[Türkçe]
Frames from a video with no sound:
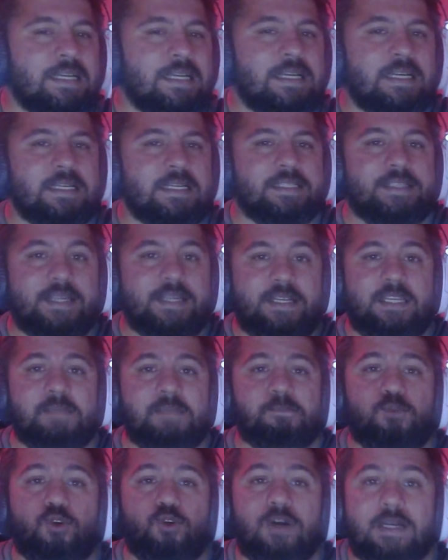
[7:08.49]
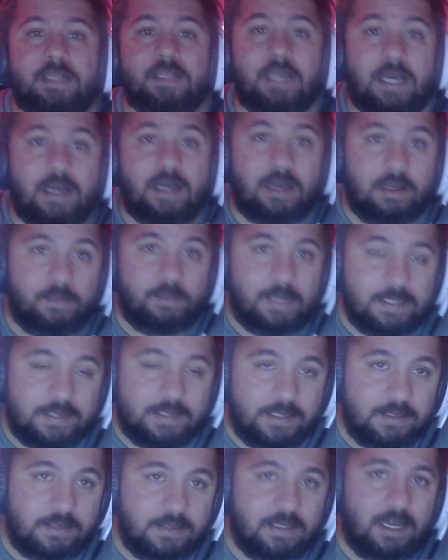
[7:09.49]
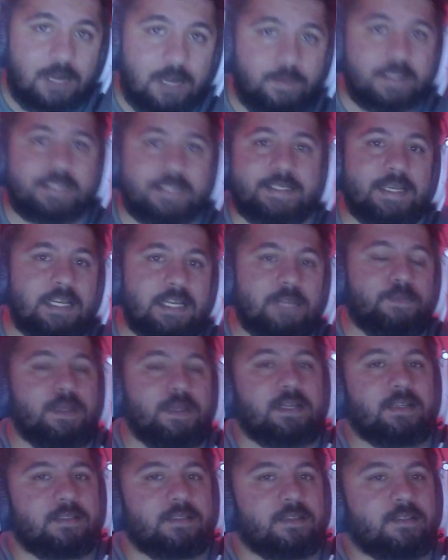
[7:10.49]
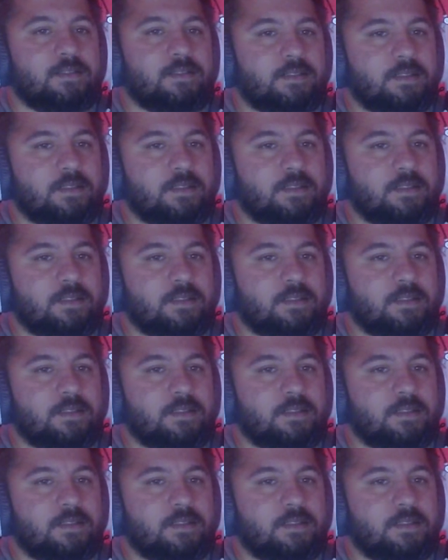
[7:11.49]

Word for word: deneyim puanı almazsınız ama SLP kazanırsınız.